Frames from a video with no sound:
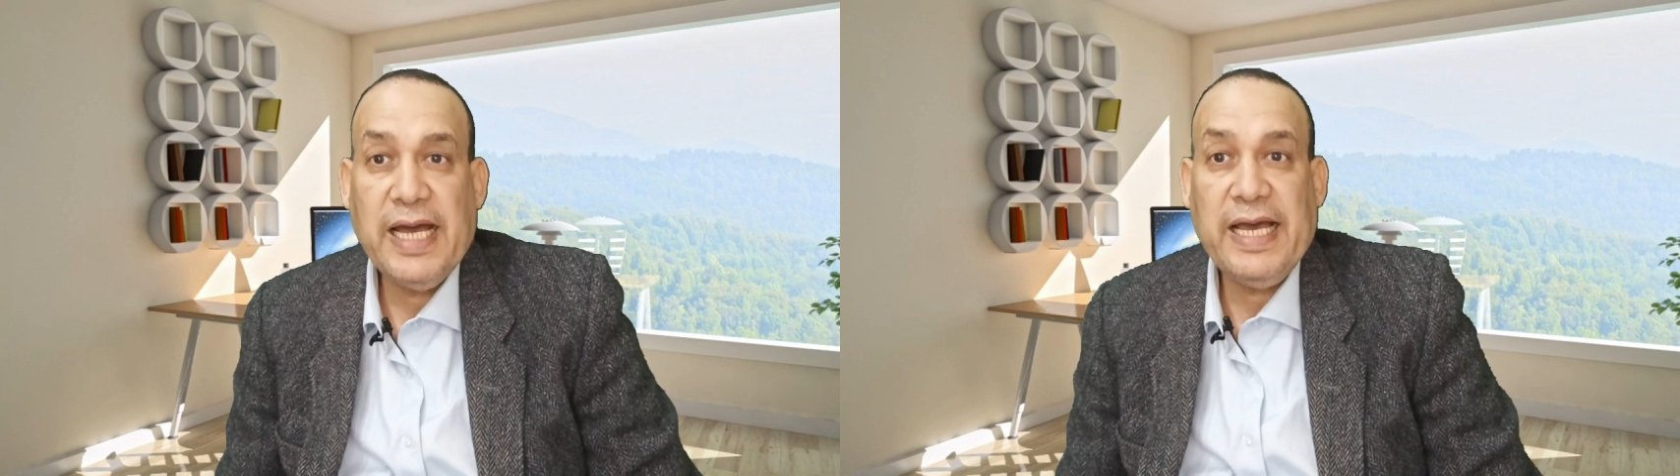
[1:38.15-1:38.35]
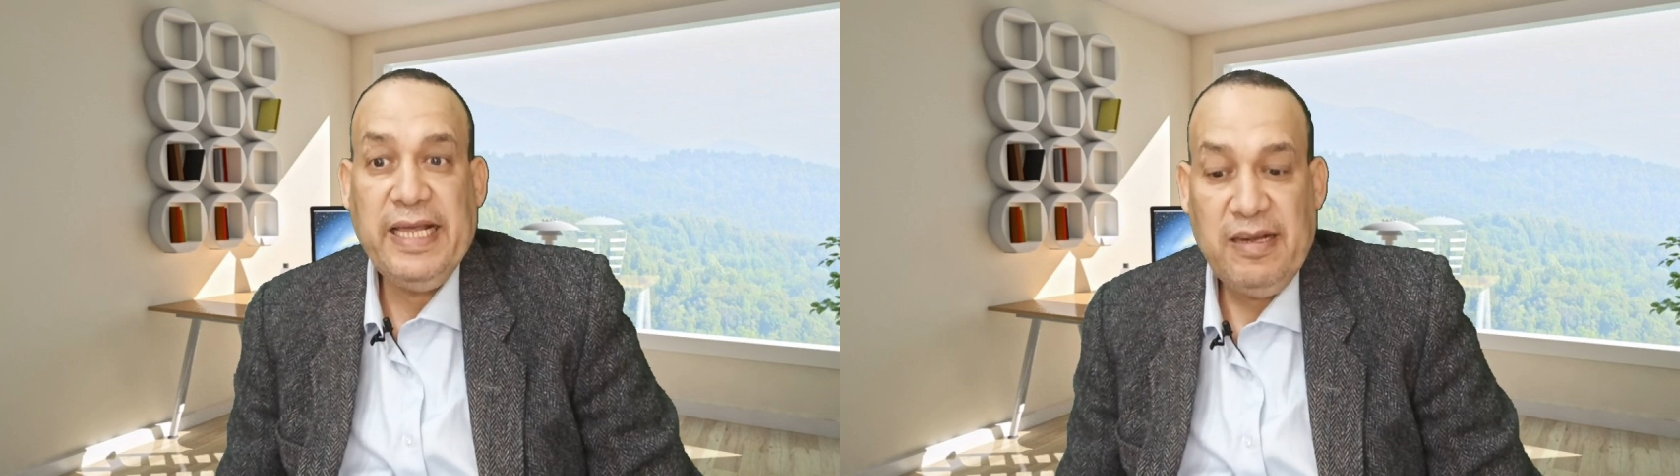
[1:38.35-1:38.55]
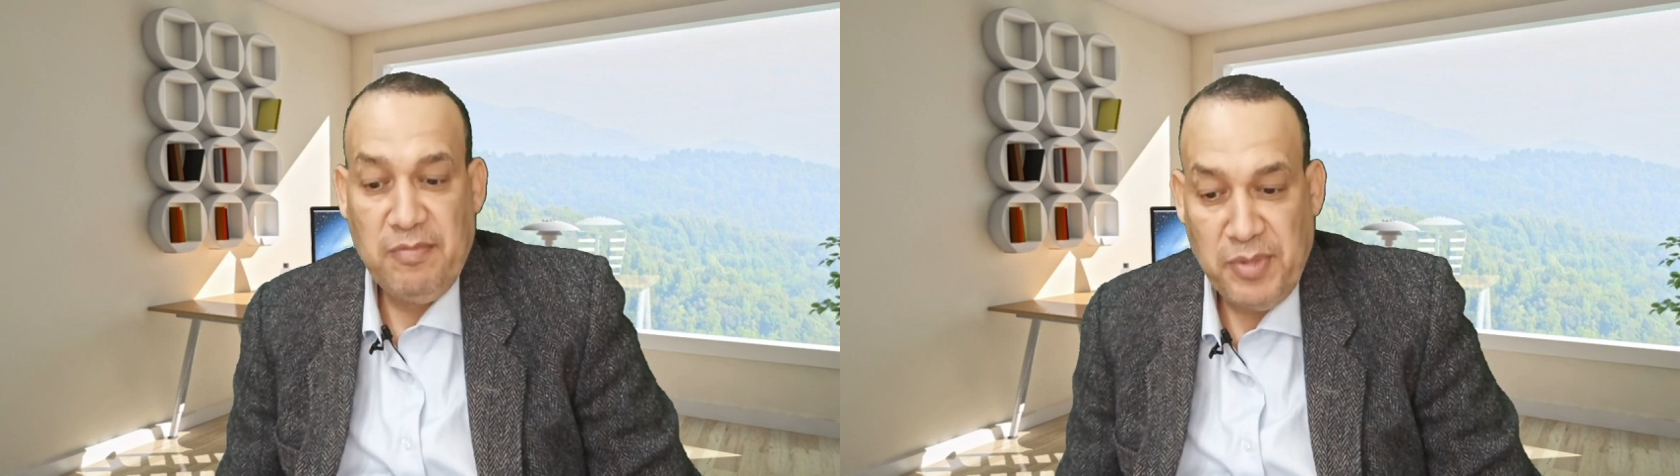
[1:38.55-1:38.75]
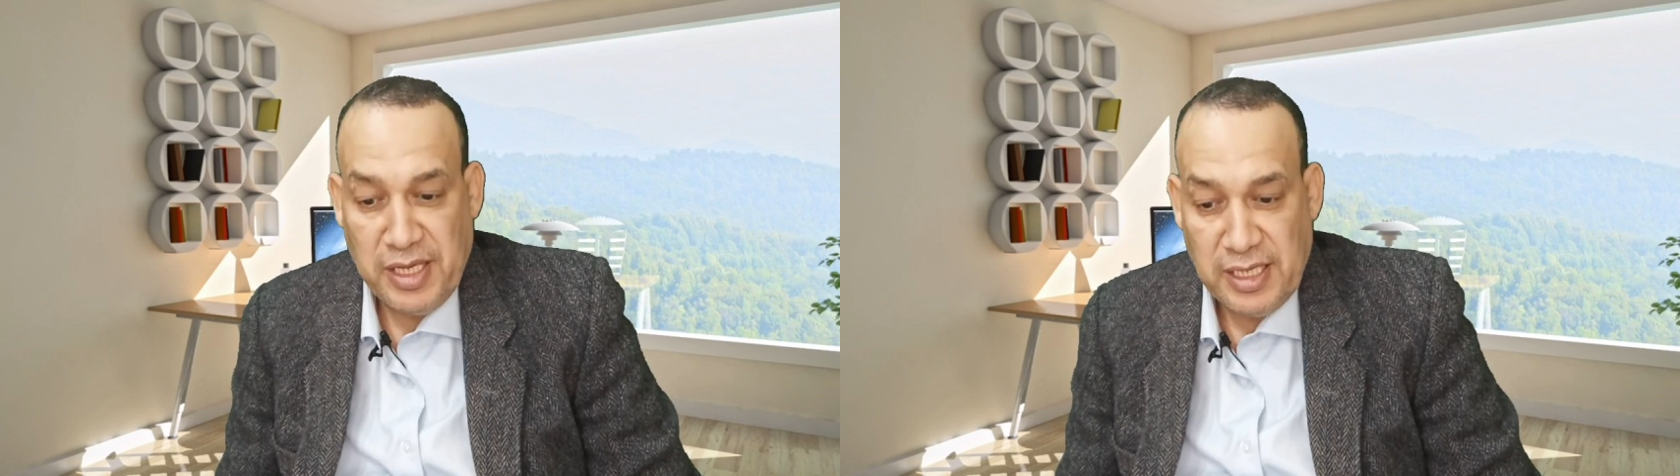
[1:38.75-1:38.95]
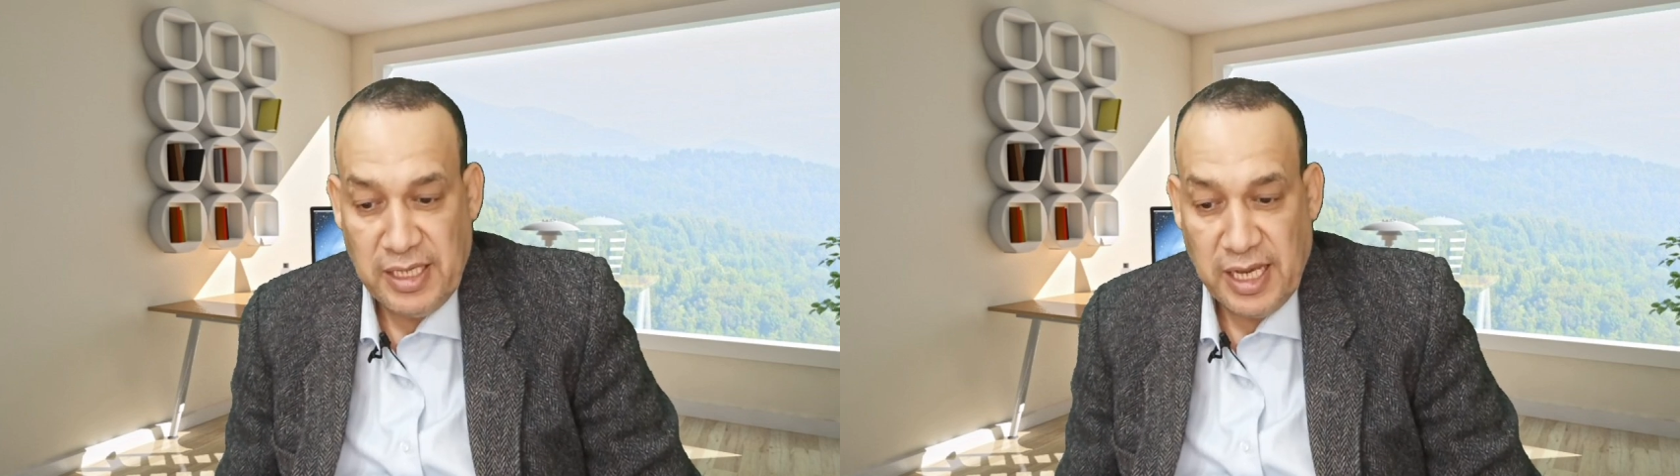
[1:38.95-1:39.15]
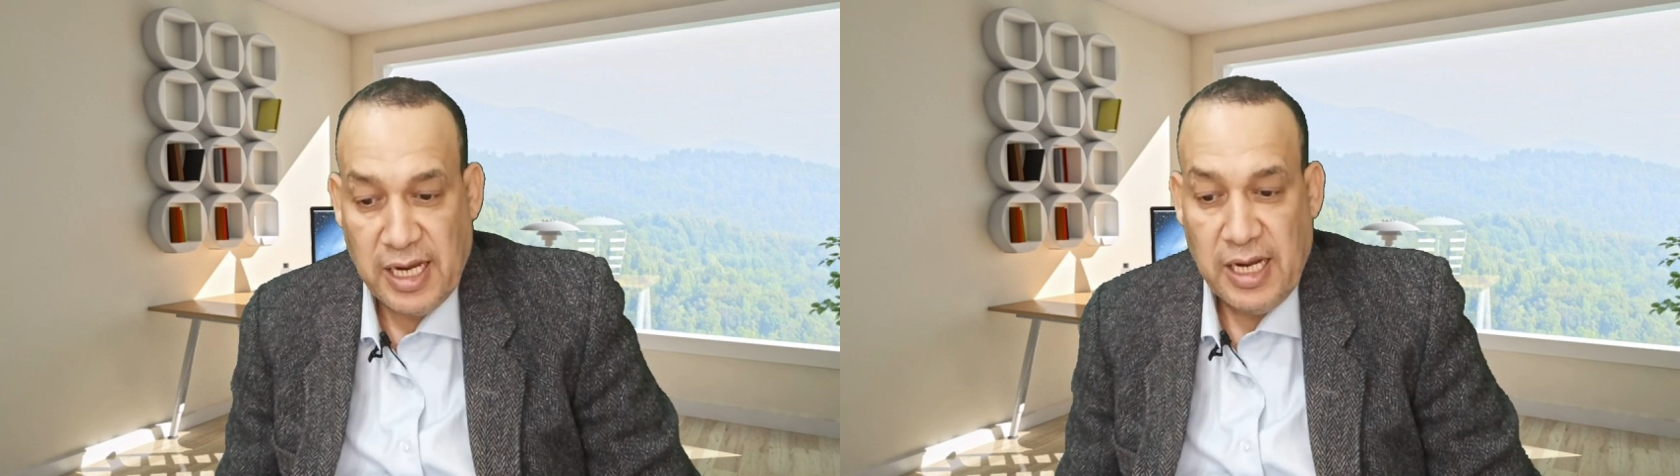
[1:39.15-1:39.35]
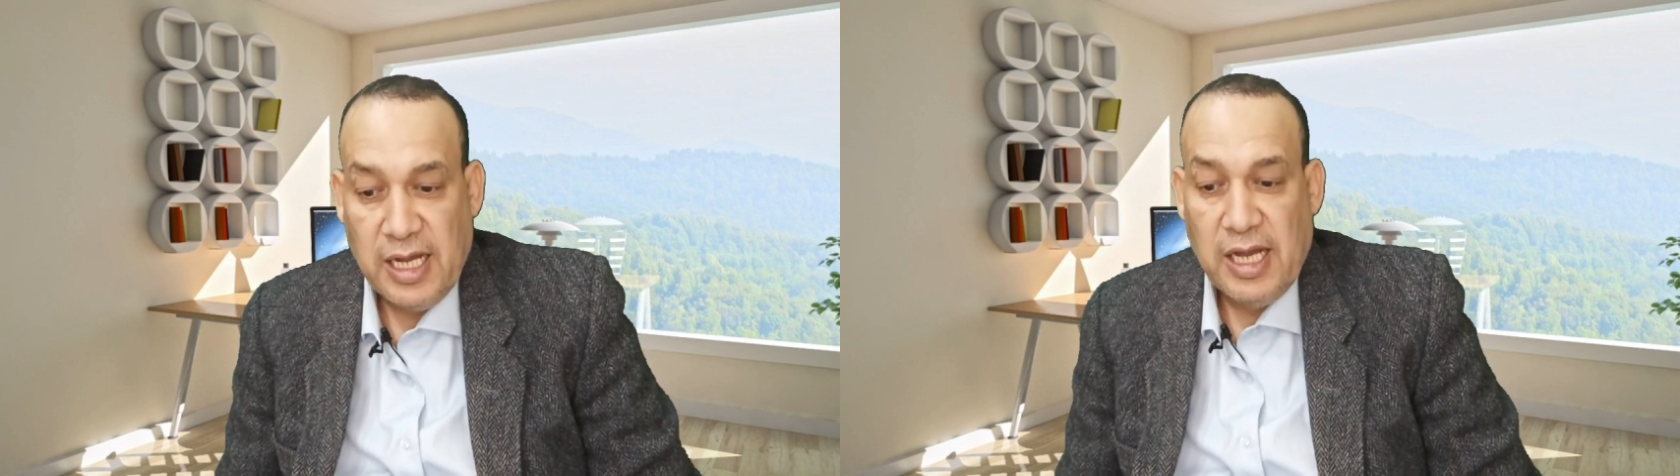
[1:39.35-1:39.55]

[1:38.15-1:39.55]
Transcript: علمية